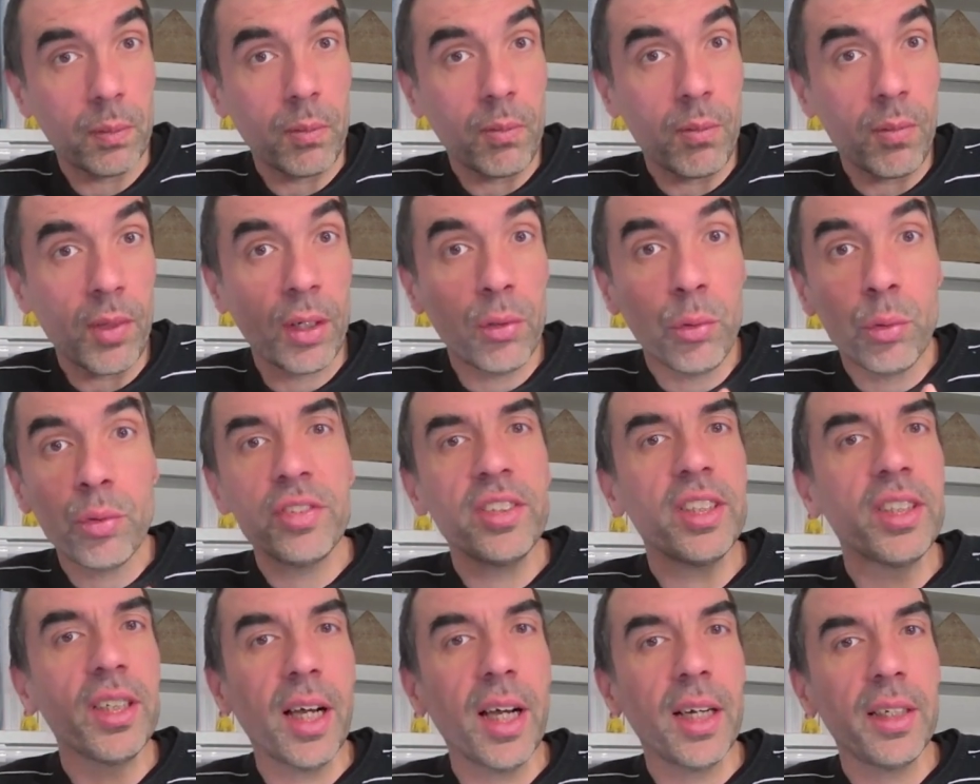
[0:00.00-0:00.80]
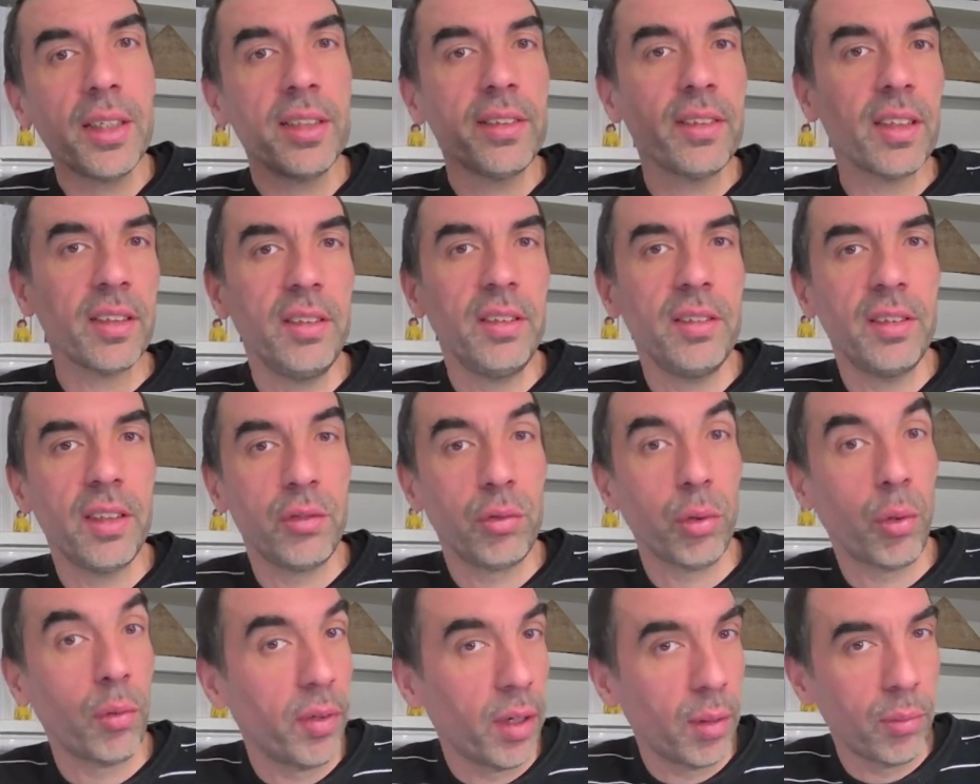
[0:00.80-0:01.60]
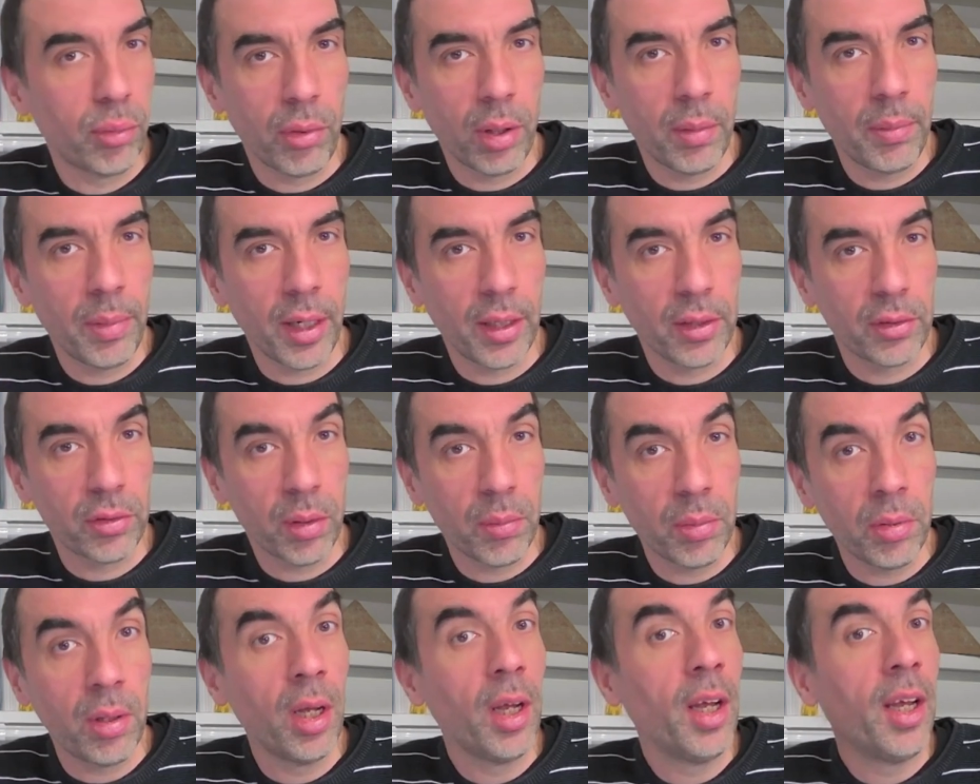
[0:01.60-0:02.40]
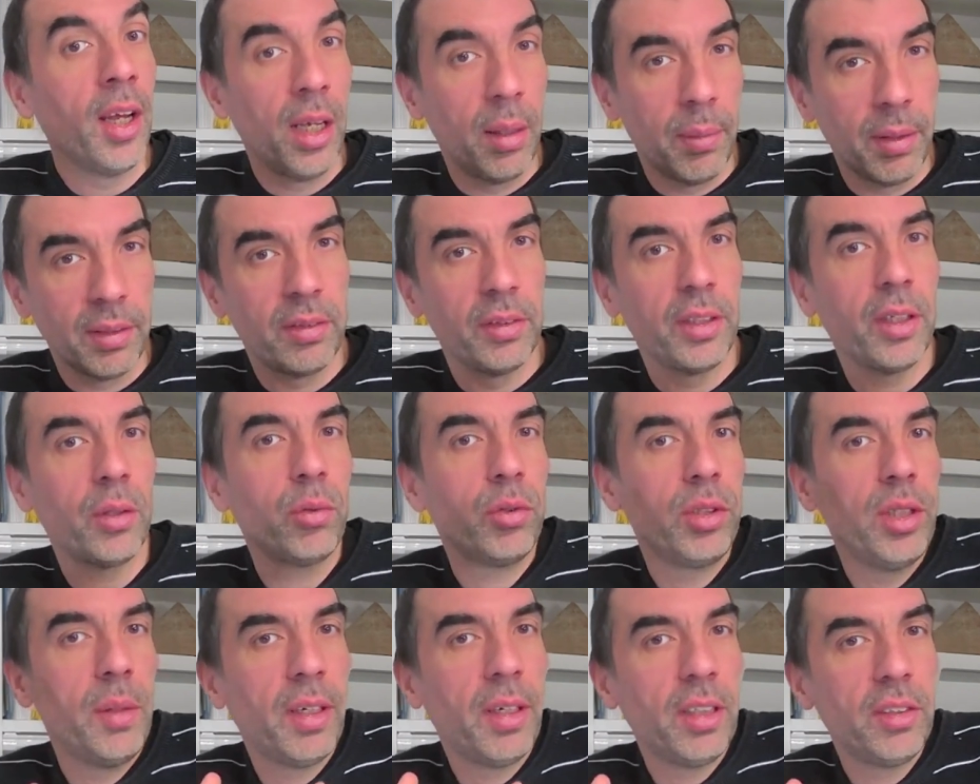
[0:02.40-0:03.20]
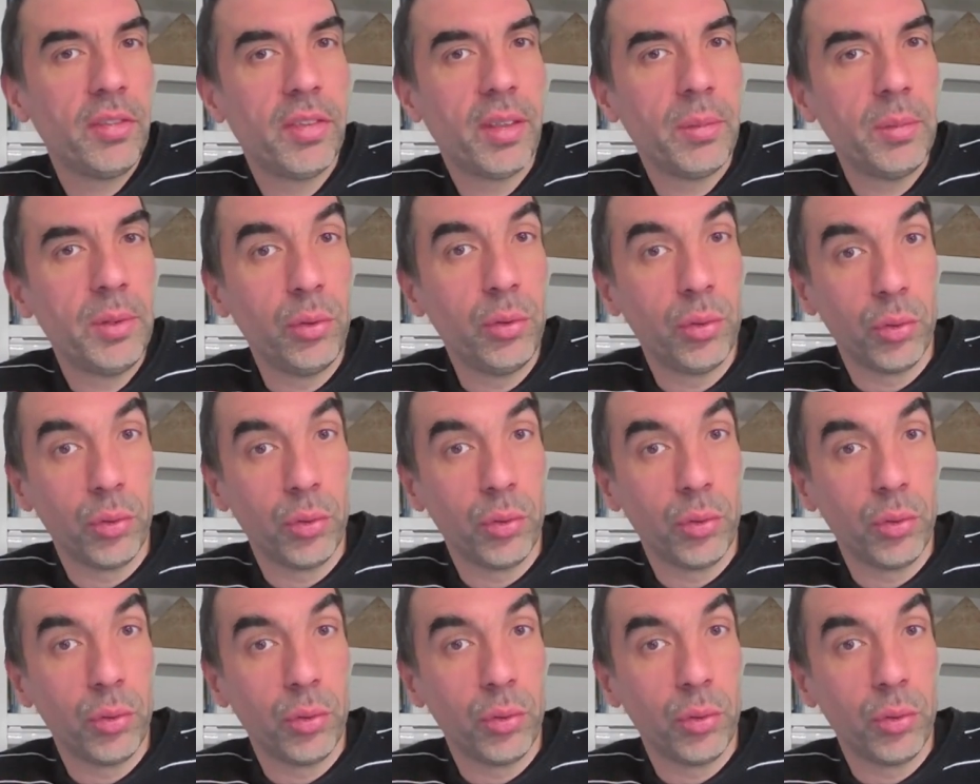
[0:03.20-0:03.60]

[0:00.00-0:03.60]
Donc si un exercice est sur 20 points, par exemple, bah, ça veut dire qu'on y passe 20 minutes.